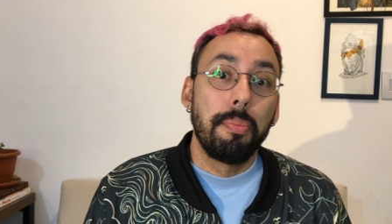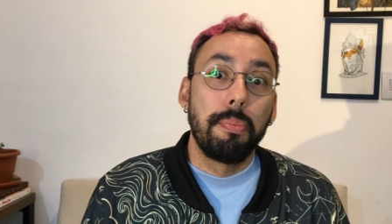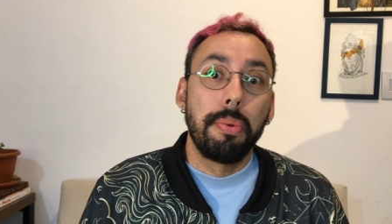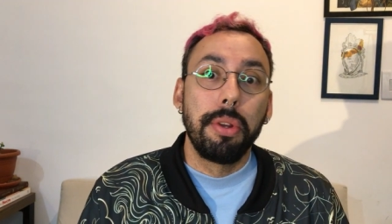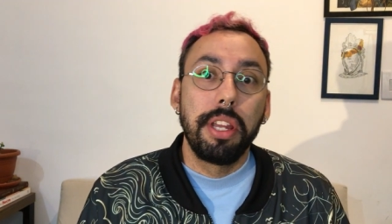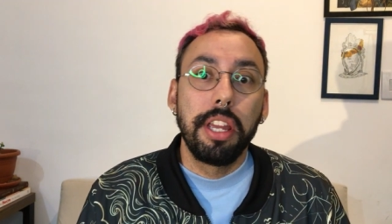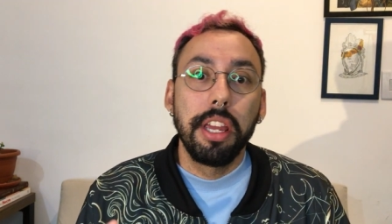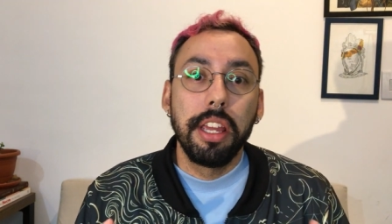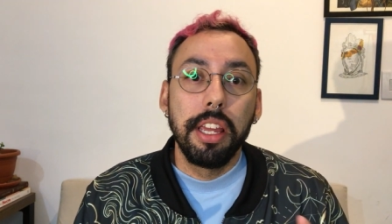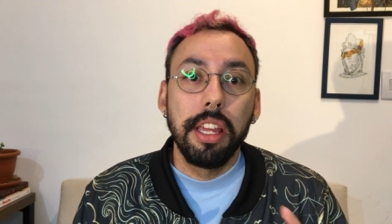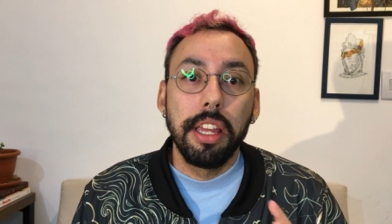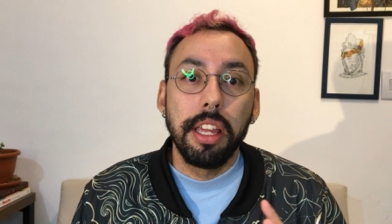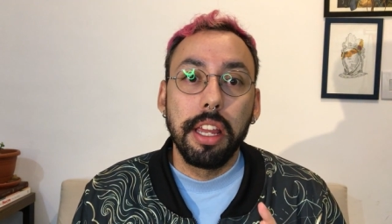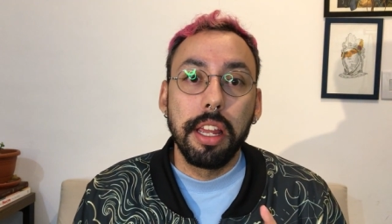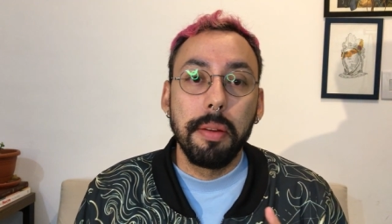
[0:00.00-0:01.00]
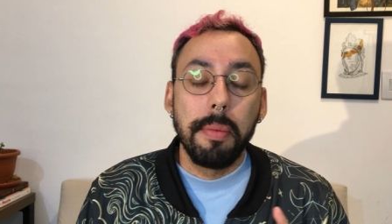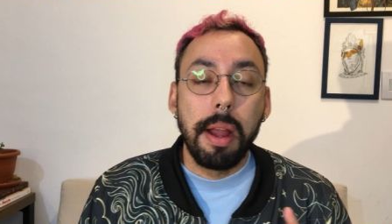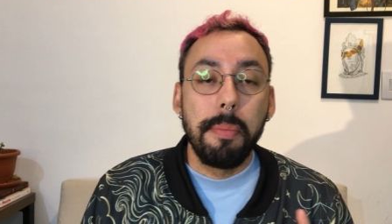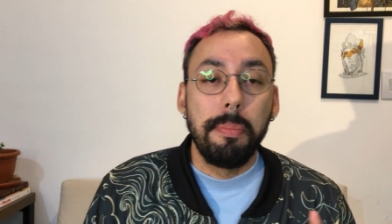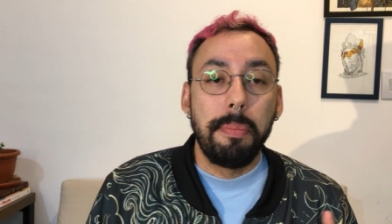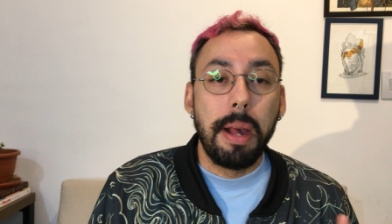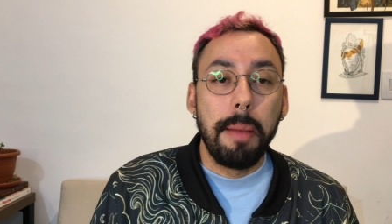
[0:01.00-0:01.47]
porque
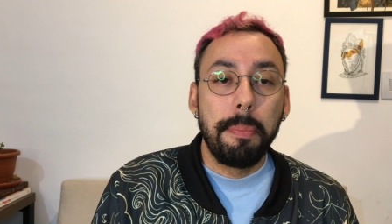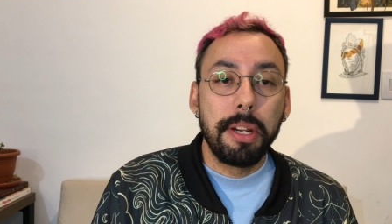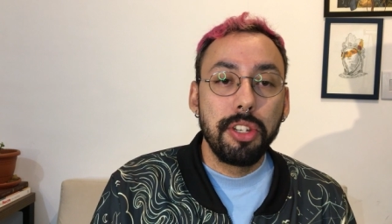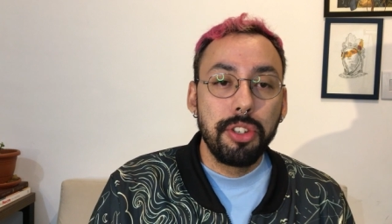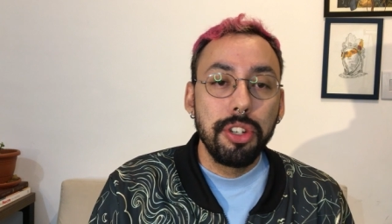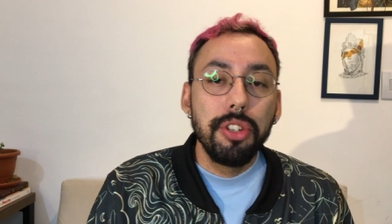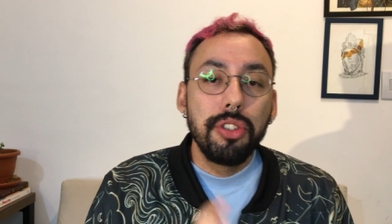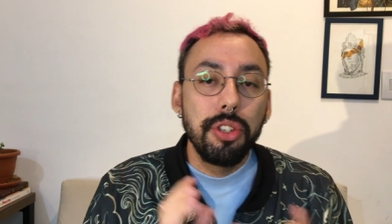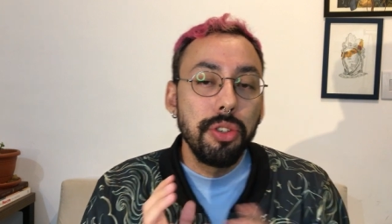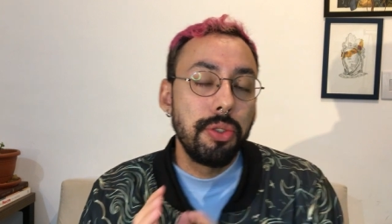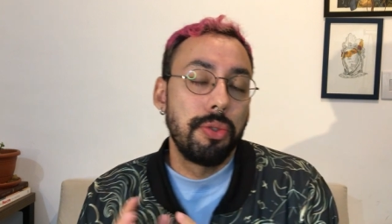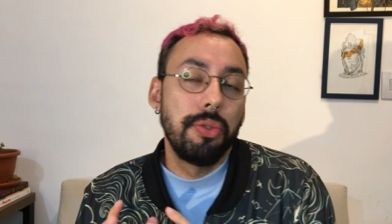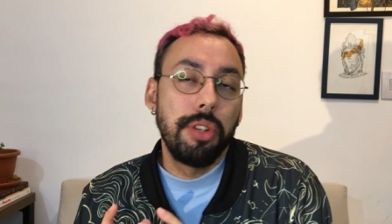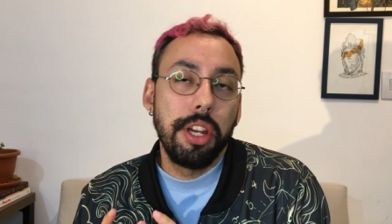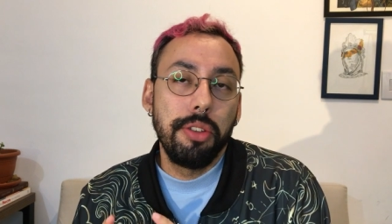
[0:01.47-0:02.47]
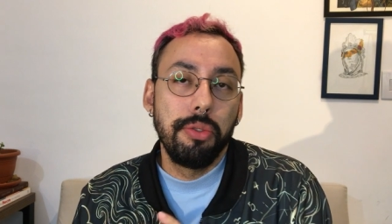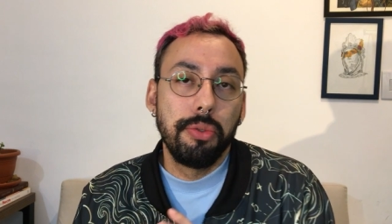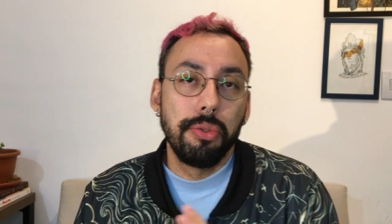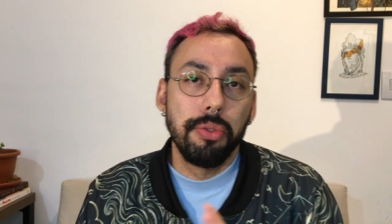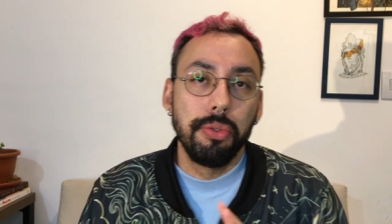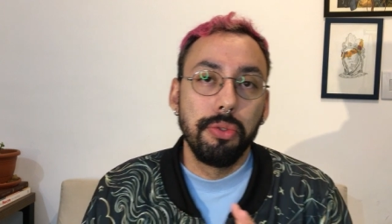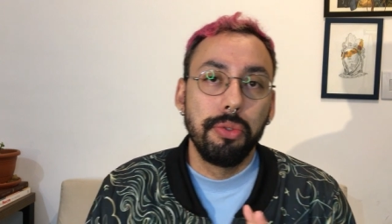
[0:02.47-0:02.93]
a partir disso, né,
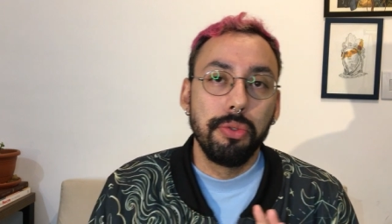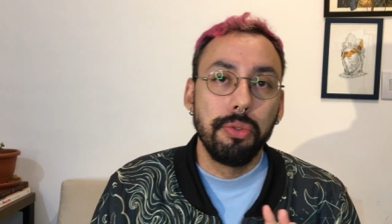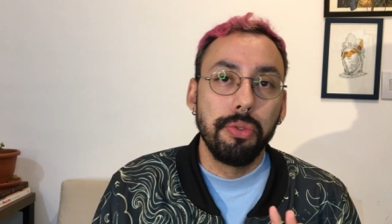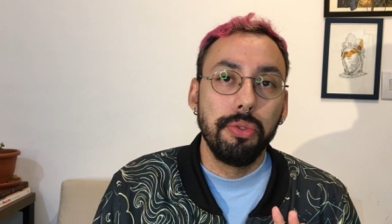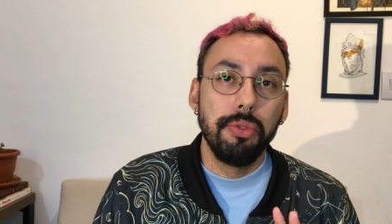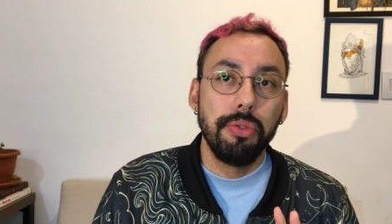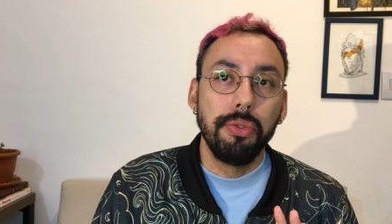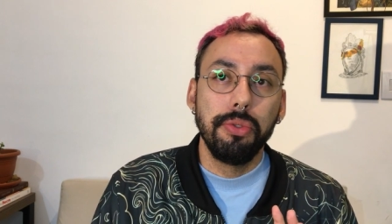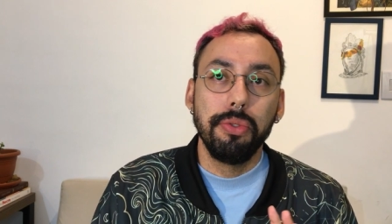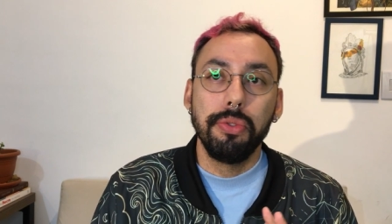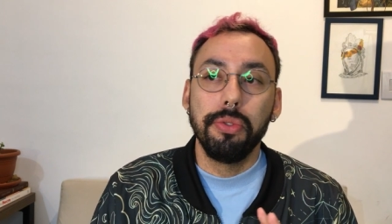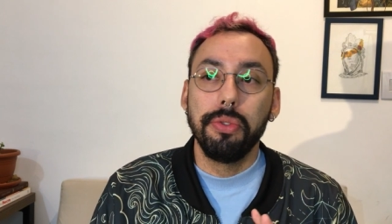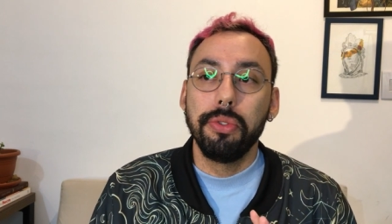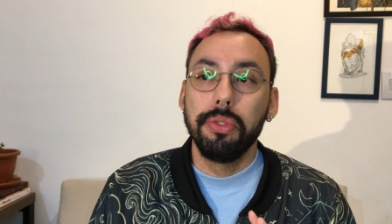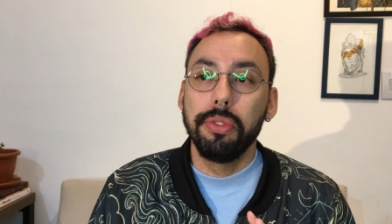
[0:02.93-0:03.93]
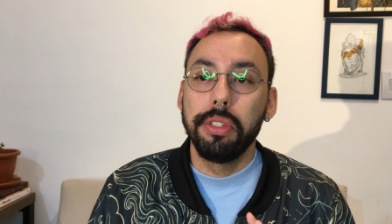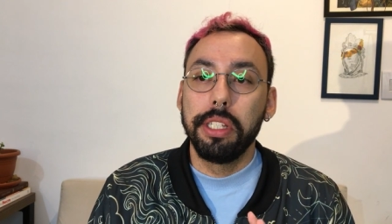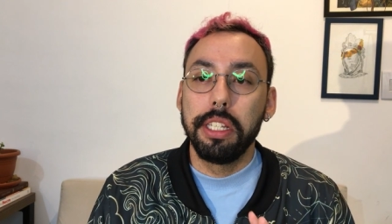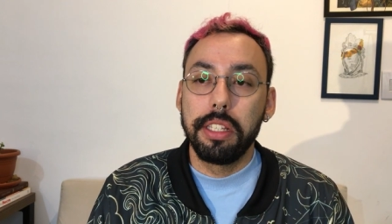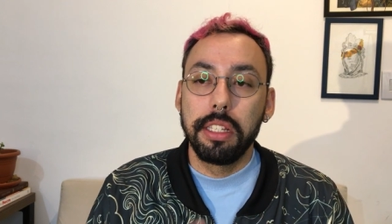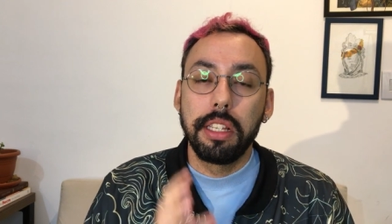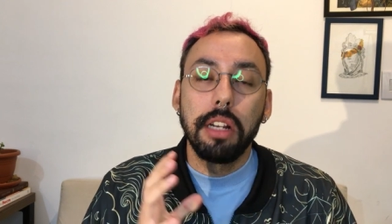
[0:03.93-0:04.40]
do, do
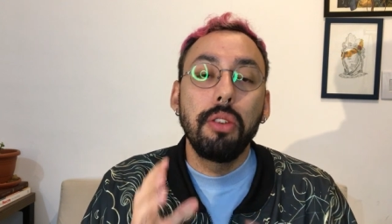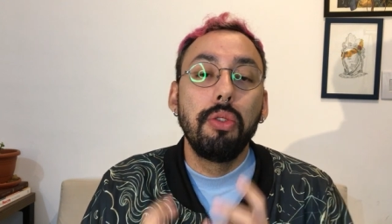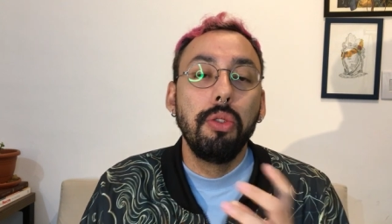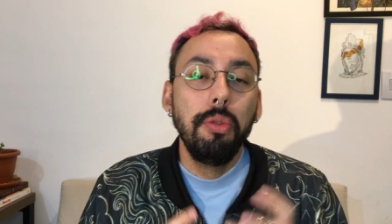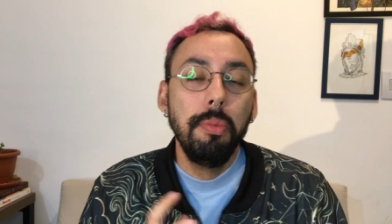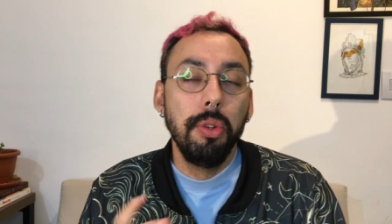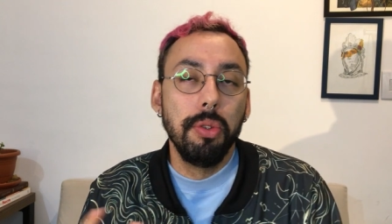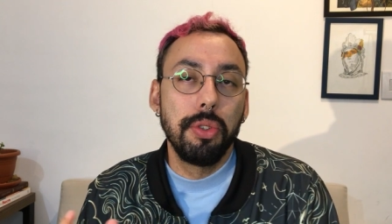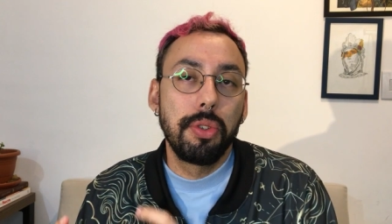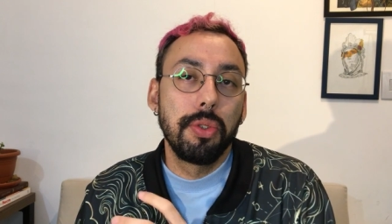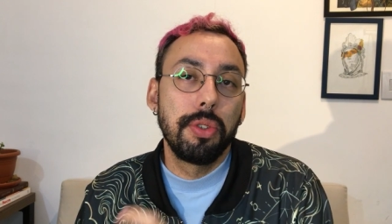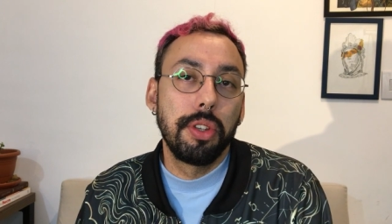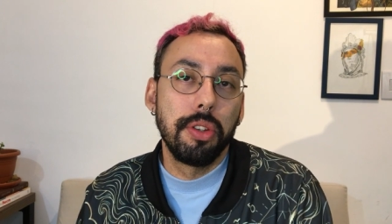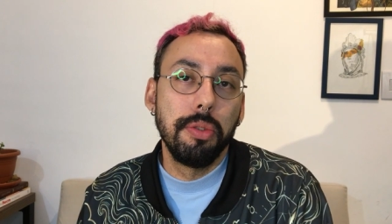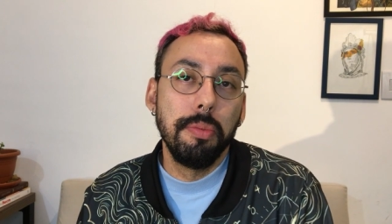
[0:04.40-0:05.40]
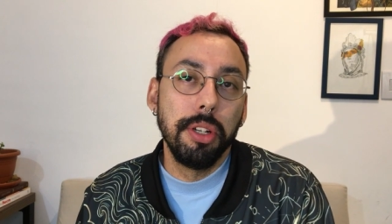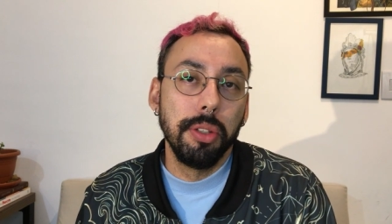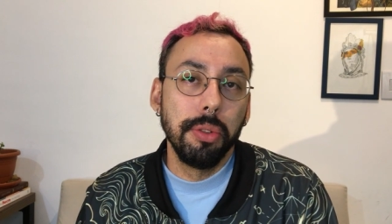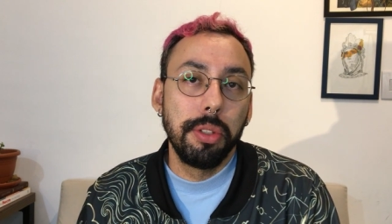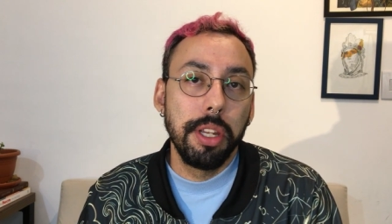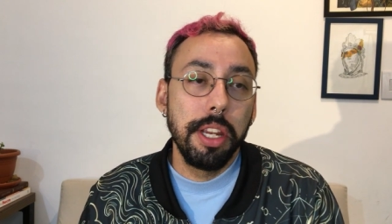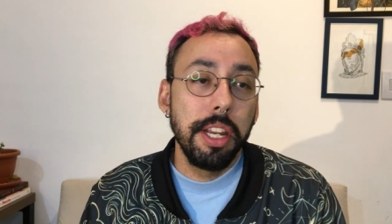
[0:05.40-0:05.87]
desses acúmulos que o ser
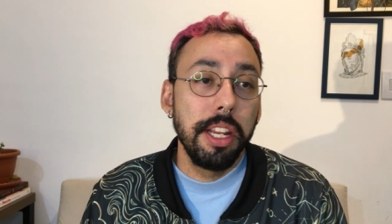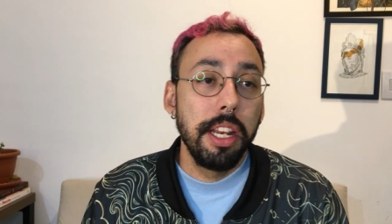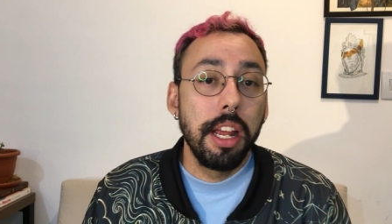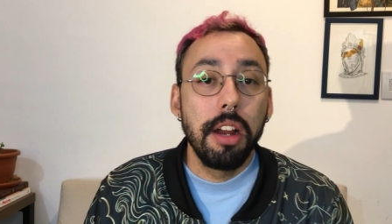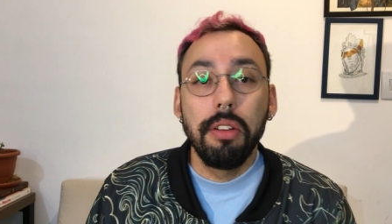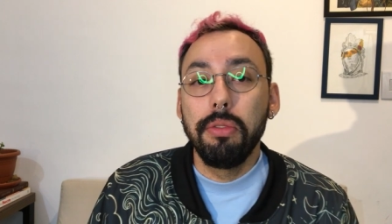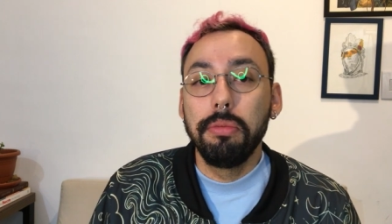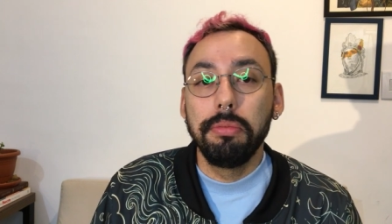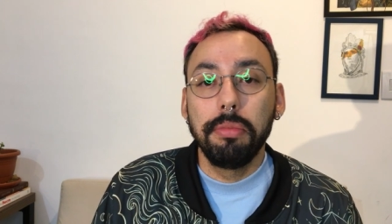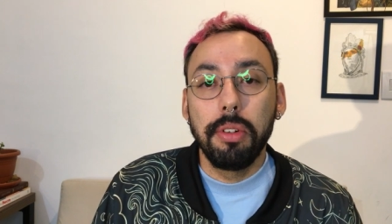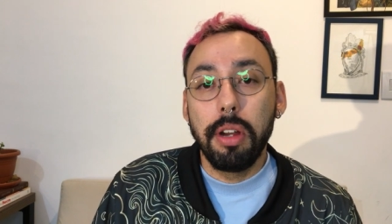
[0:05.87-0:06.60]
humano tem, ele é um,